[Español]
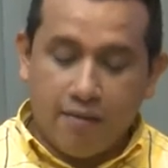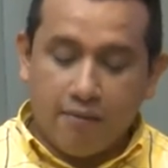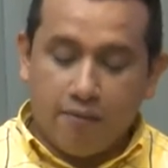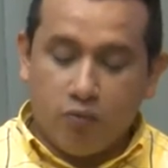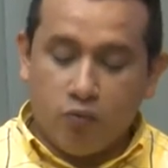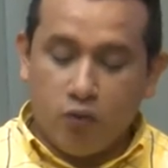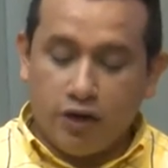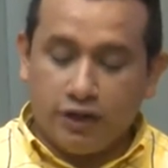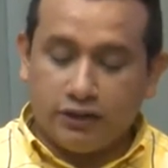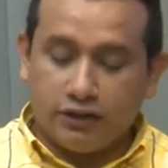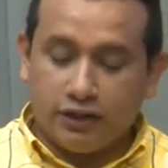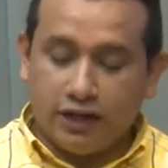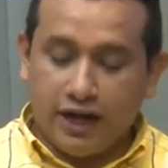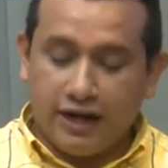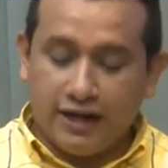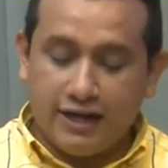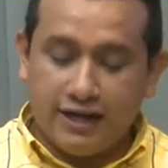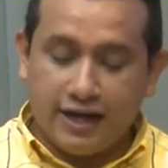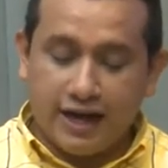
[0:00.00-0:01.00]

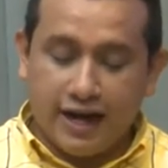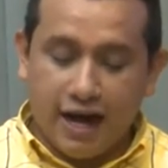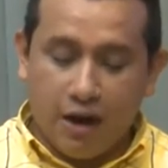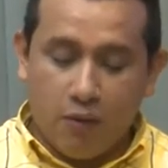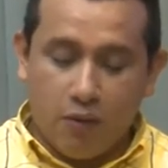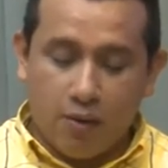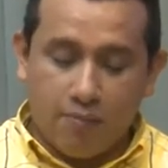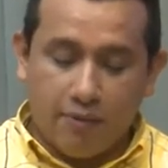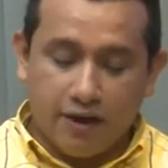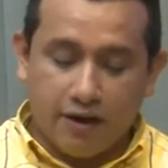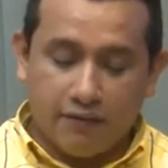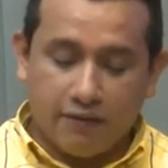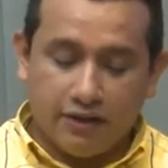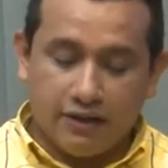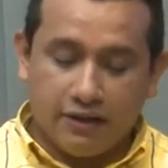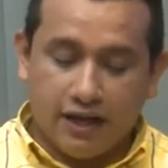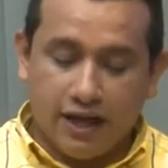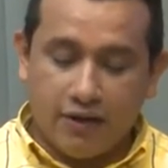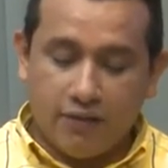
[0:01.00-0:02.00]
nuestra Nicaragua para
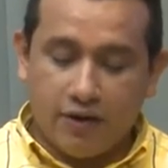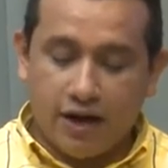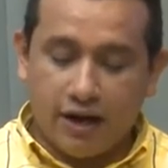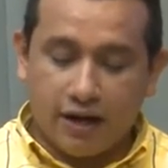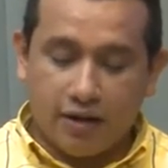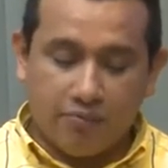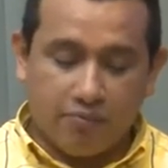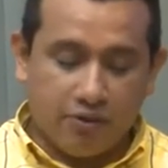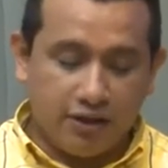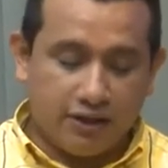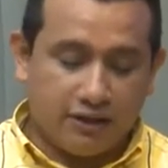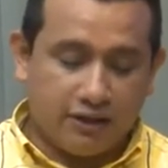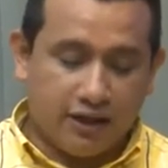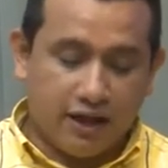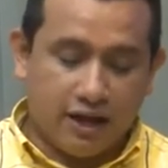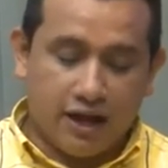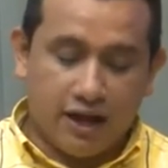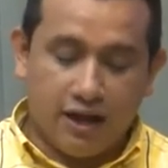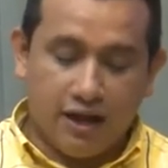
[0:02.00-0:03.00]
brindar una
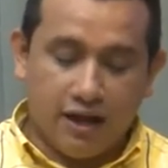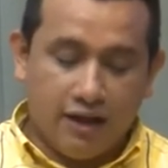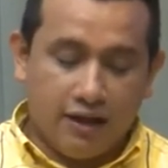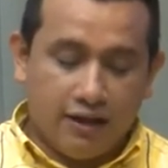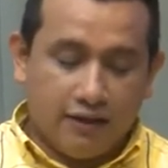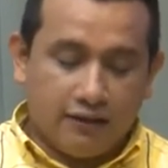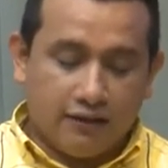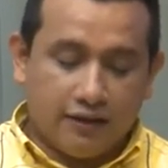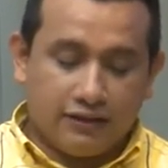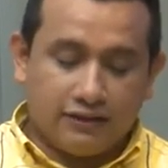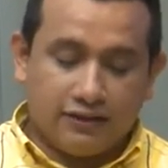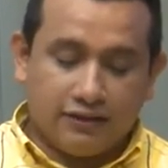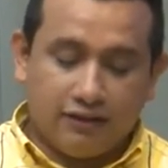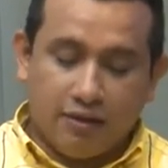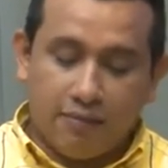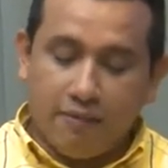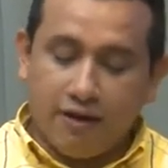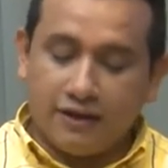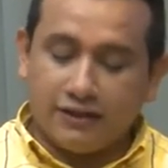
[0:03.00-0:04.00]
respuesta del
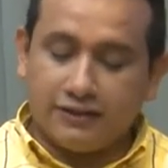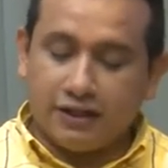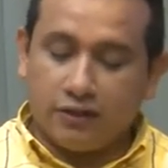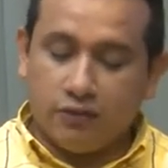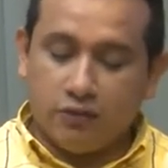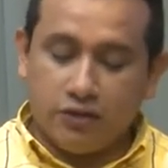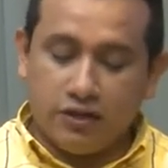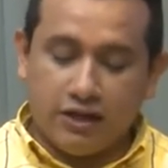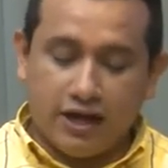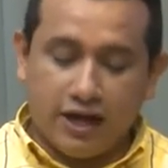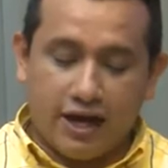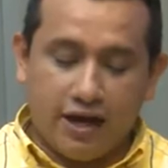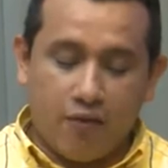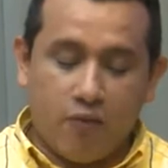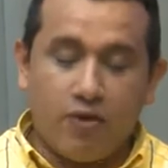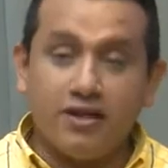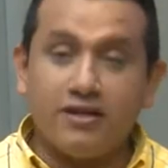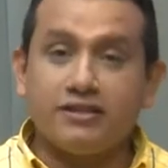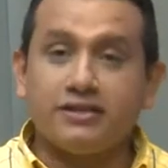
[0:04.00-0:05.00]
sistema de salud
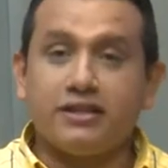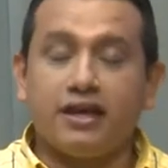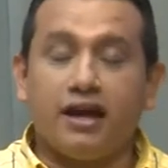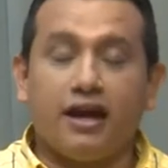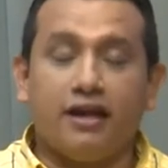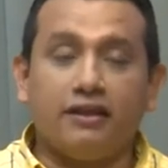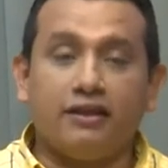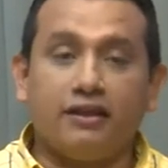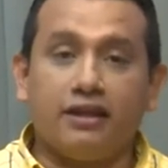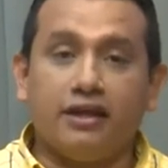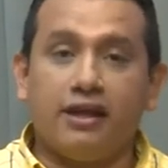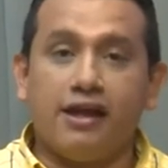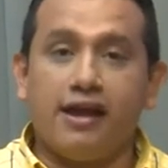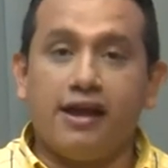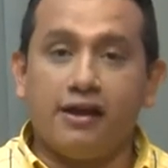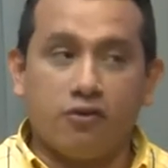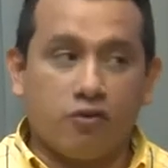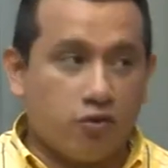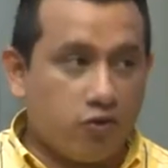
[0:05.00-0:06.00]
nicaragüense ante
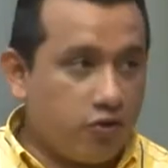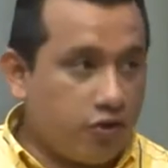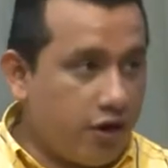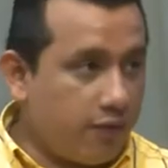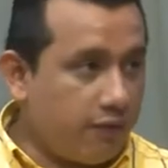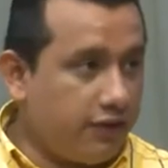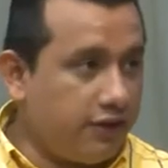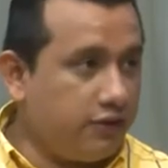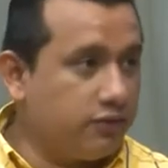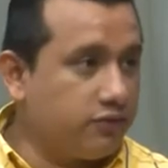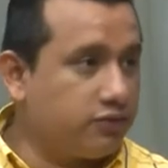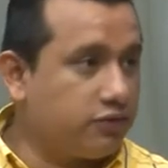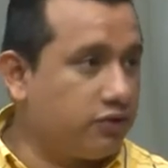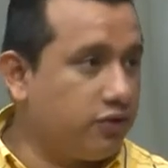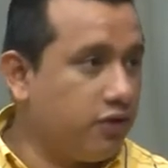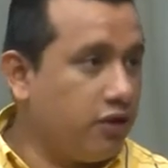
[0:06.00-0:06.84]
el coronavirus,